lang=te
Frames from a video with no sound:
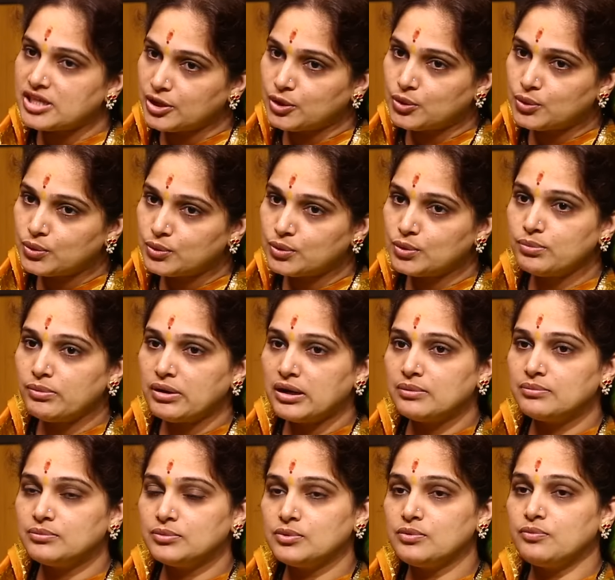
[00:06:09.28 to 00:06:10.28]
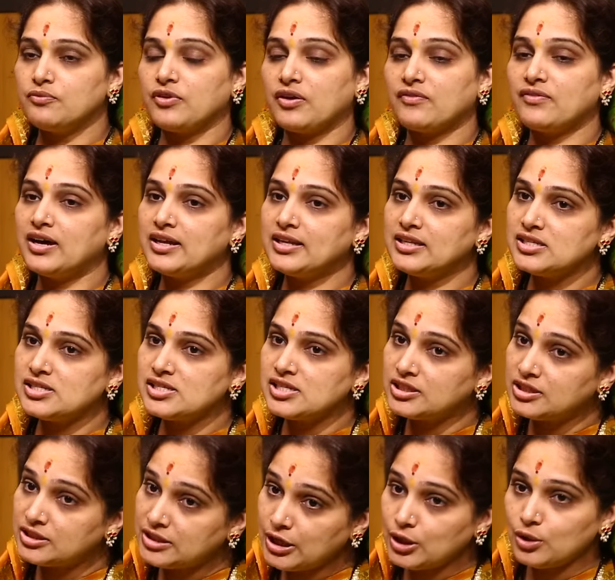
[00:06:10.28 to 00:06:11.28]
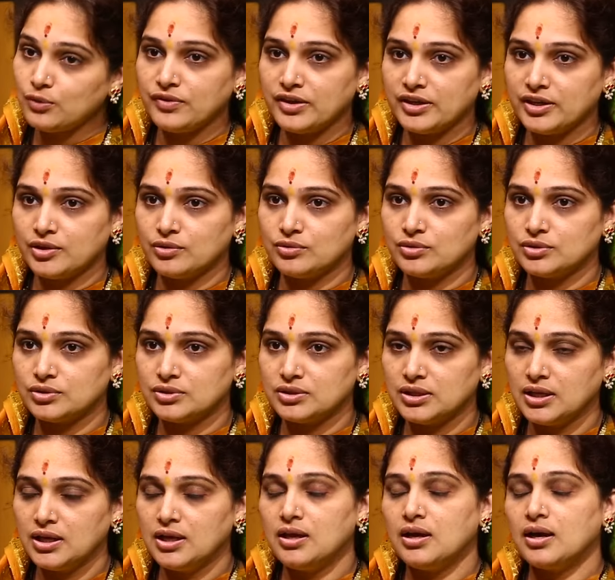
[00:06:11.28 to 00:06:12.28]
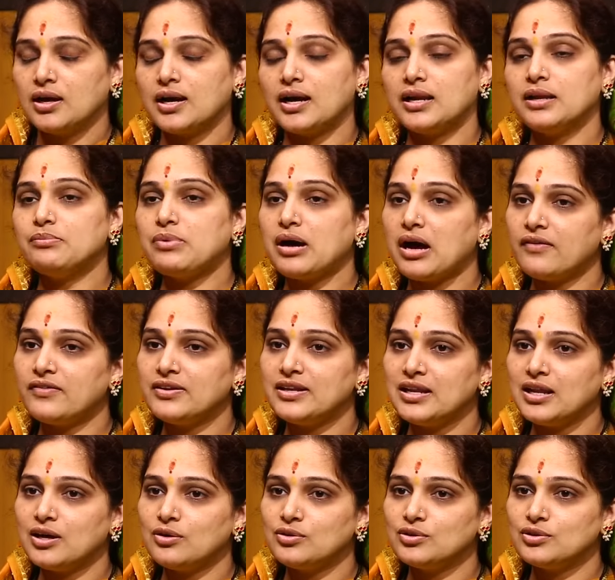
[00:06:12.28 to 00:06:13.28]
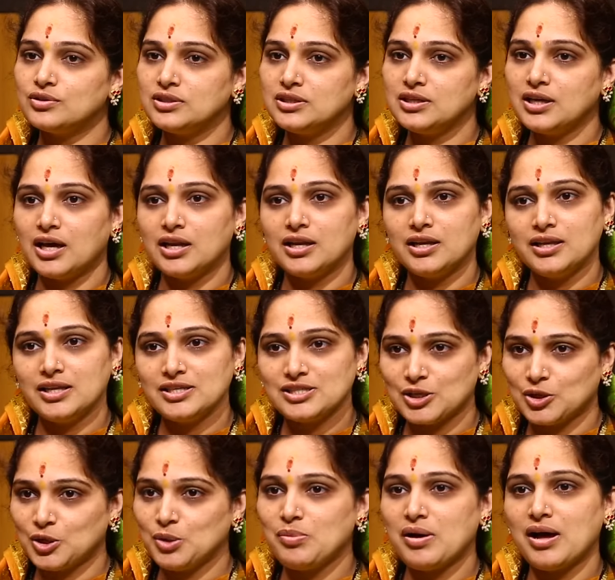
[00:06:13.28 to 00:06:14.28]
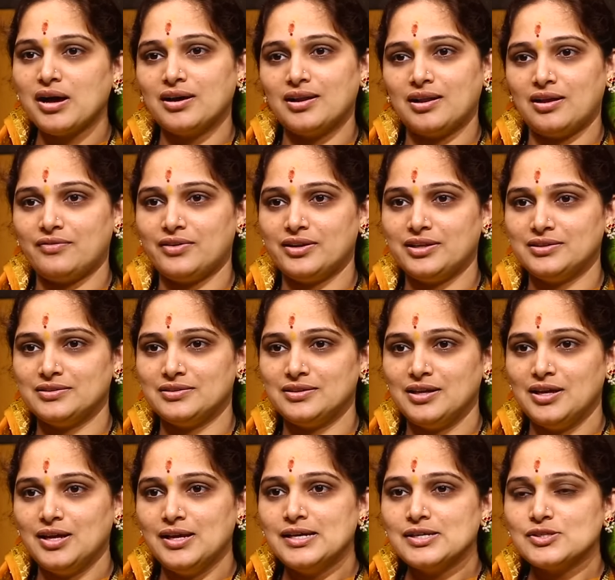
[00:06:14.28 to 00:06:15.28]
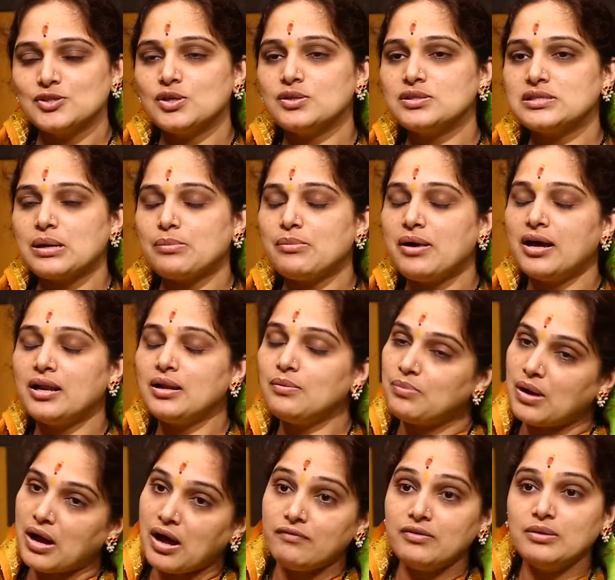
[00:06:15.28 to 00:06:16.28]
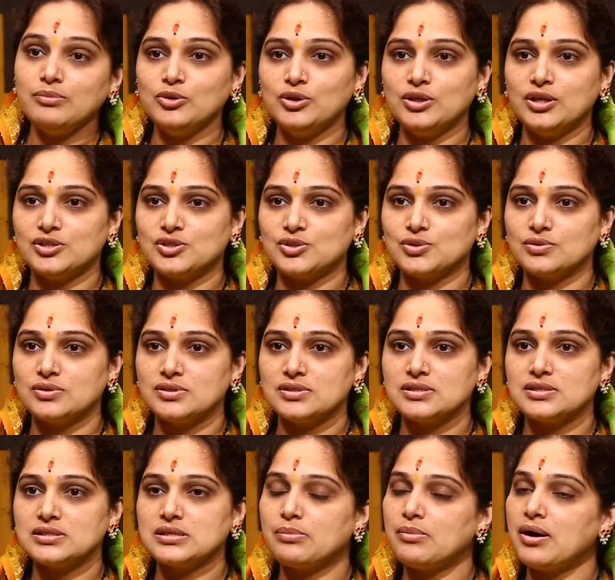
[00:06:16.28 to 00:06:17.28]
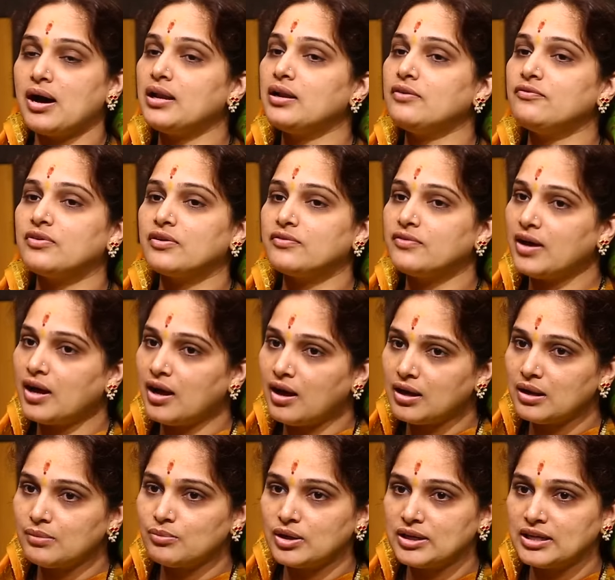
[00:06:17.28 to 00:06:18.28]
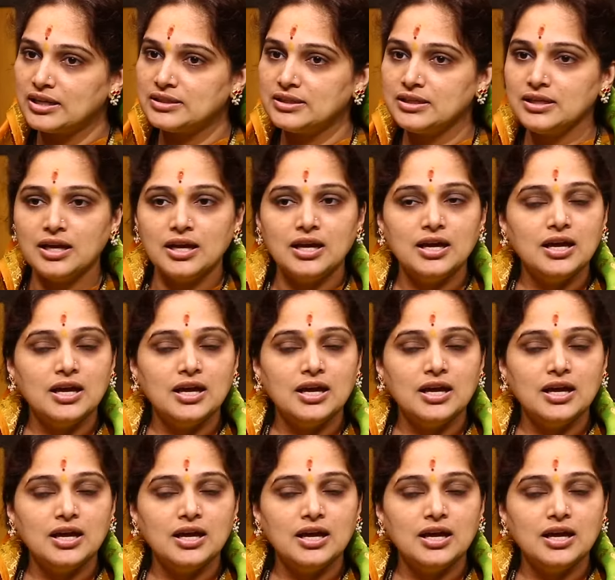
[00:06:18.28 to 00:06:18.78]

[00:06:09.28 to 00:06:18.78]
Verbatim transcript: చెట్టుకు మనము వ్యవహరించే తీరు వేరే ఉంటుంది కానీ భావన ఎలా ఉంటుంది అన్ని చెట్లు బాగా రావాలి సో సమాన భావం ఉండొచ్చు సమాన వ్యవహారం అనేది